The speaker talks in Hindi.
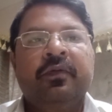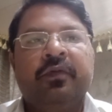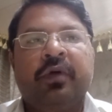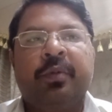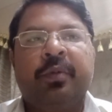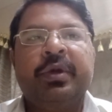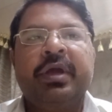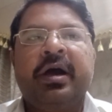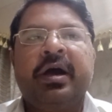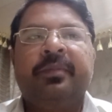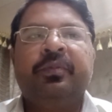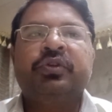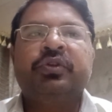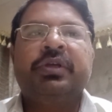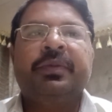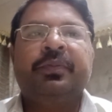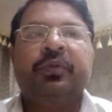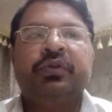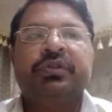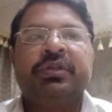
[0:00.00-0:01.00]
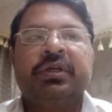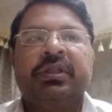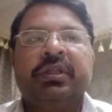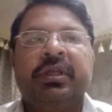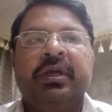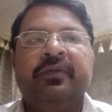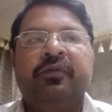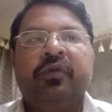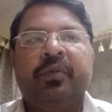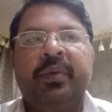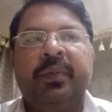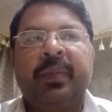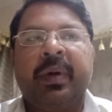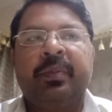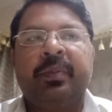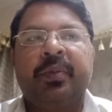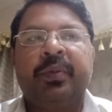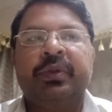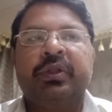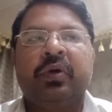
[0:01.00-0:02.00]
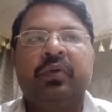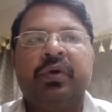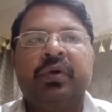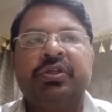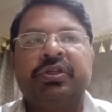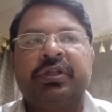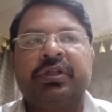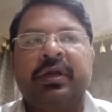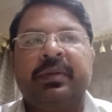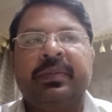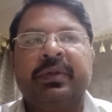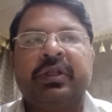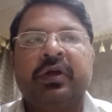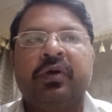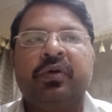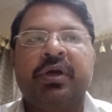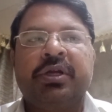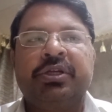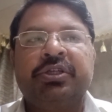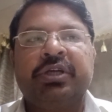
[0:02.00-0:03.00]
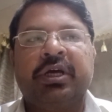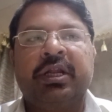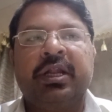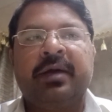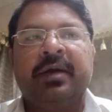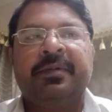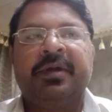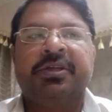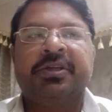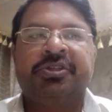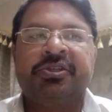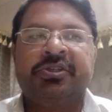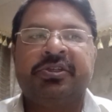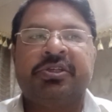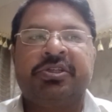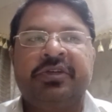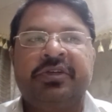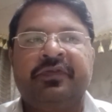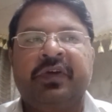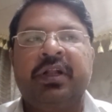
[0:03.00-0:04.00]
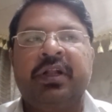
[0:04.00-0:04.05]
वो भी आप मुझसे पूछ सकते हैं वो भी मैं आपको बताऊंगा जितना पता होगा इंशाल्लाह आपकी अच्छी से अच्छी